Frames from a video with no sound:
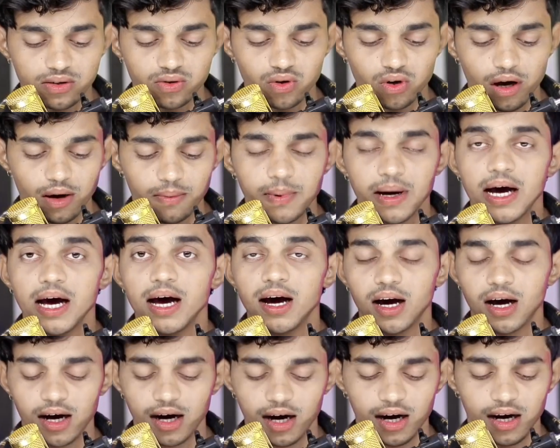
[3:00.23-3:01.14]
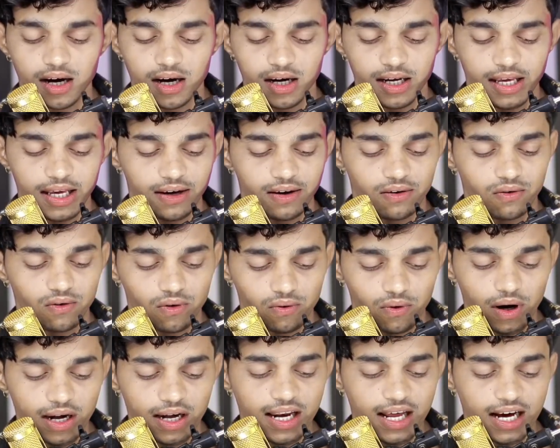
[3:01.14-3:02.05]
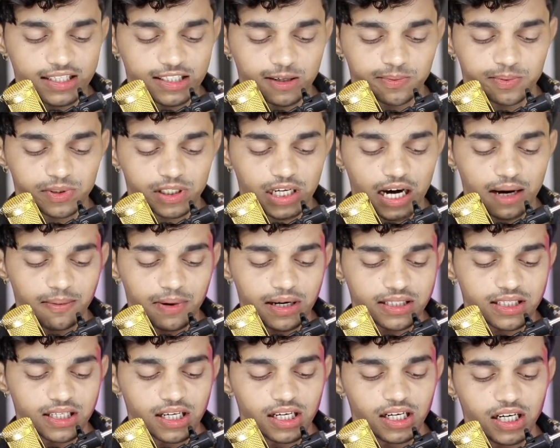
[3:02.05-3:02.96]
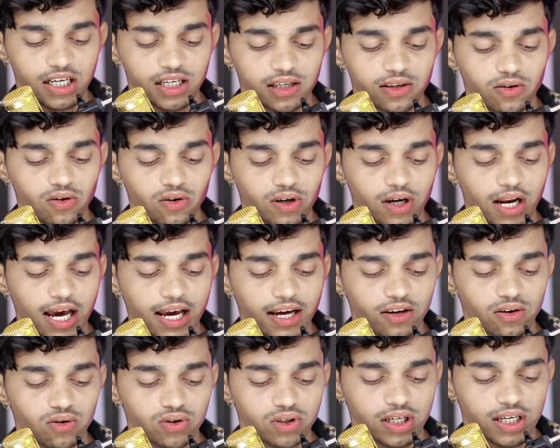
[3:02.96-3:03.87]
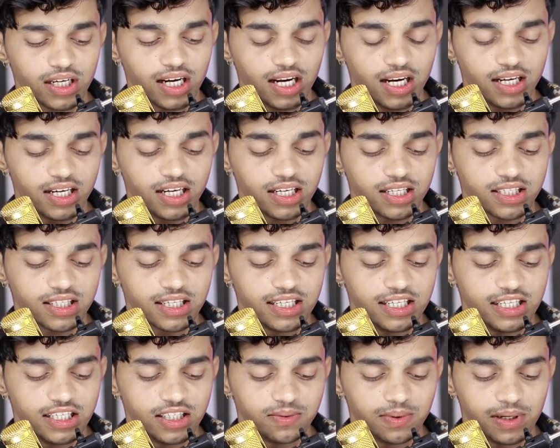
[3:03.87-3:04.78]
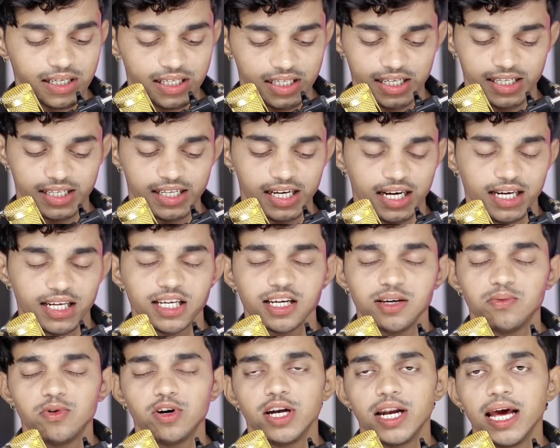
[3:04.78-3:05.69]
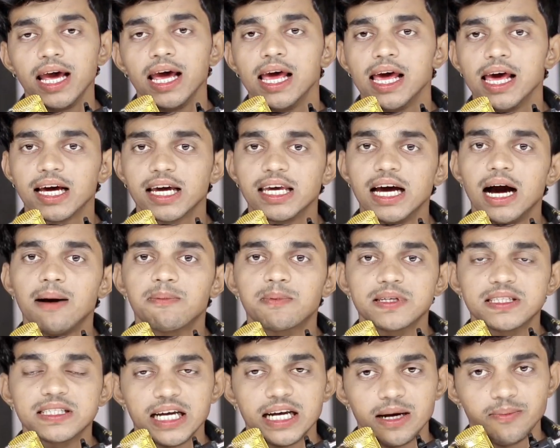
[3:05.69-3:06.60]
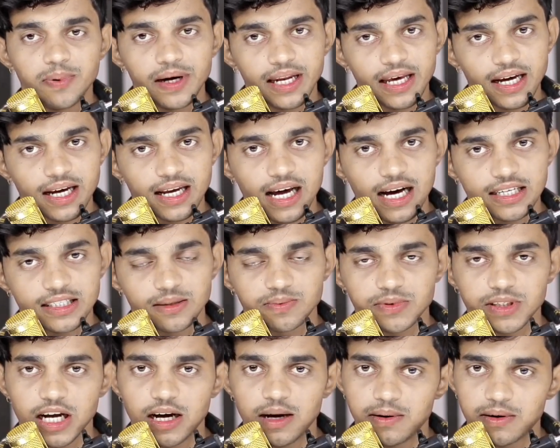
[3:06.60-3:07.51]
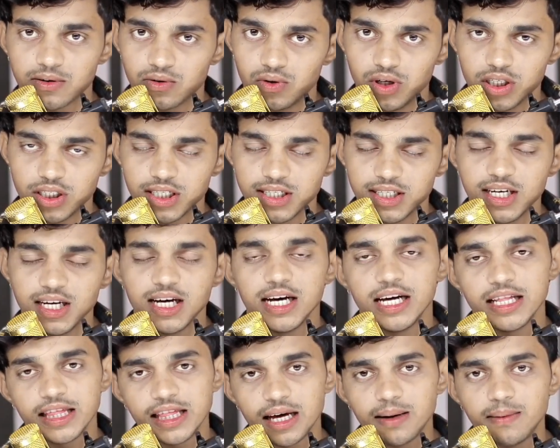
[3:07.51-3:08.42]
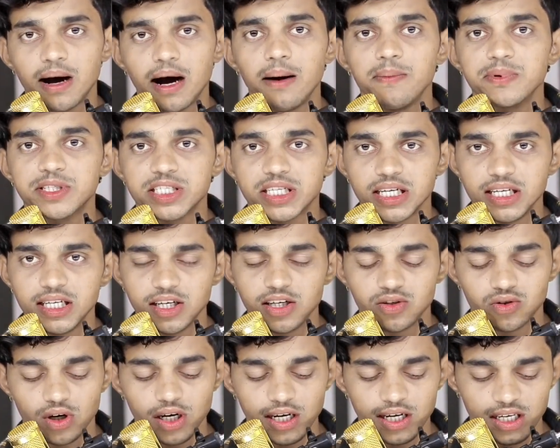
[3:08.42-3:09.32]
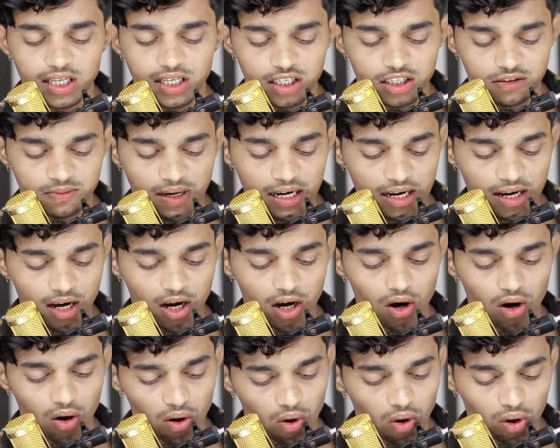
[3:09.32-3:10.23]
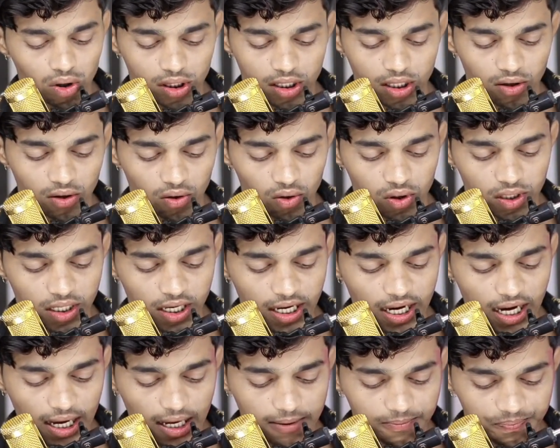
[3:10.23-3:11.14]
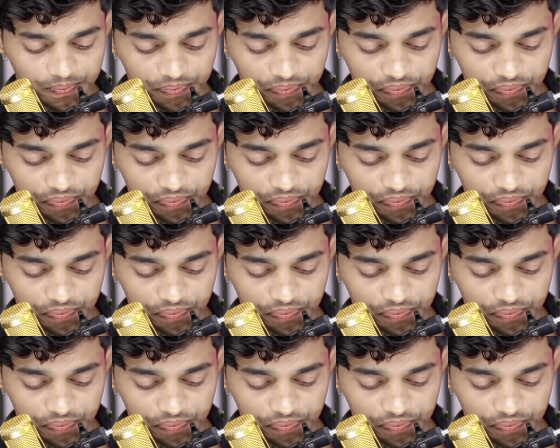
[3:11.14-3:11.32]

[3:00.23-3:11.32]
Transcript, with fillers: वंस यू हैव वन लाख सब्सक्राइबर्स इट लुक लाइक योर चैनल इट्स एलिजिबल येट यानी कि ये बोल रहे हैं कि आपके चैनल पर एक लाख सब्सक्राइबर होने चाहिए तब आप इसके लिए जो है एलिजिबल होते हो ठीक है